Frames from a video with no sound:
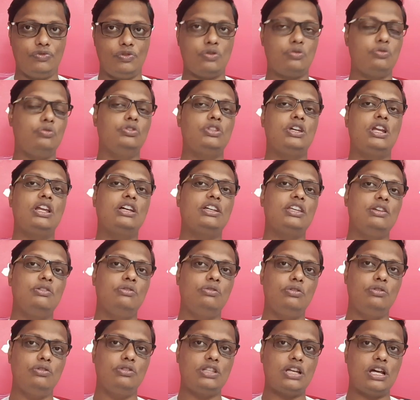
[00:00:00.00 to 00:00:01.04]
তখন তারা কি
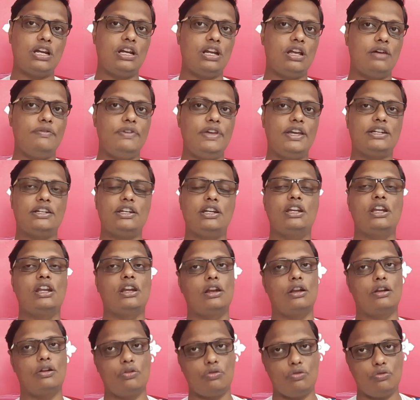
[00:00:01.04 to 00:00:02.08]
করলো তার নামে একটা
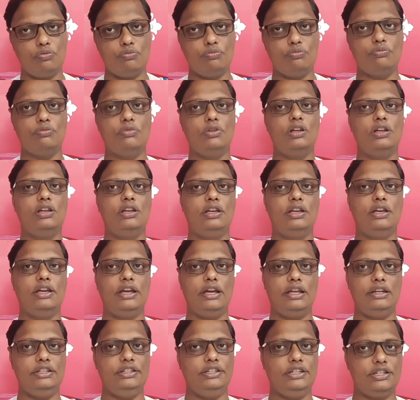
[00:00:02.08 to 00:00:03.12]
নানা রকম
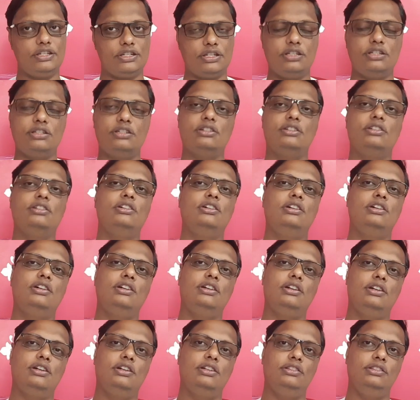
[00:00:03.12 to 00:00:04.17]
অ্যালিগেশন
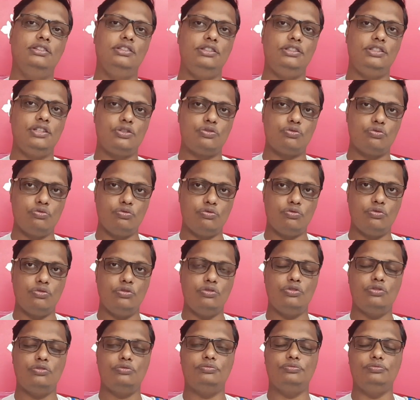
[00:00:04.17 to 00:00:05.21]
দিতে শুরু
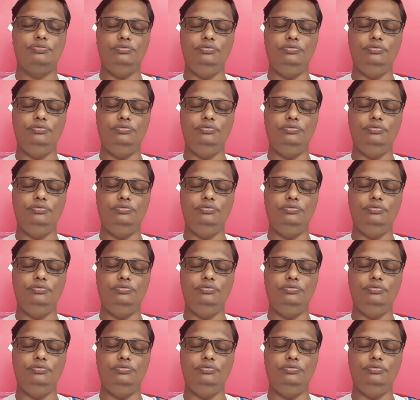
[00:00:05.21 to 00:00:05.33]
করলো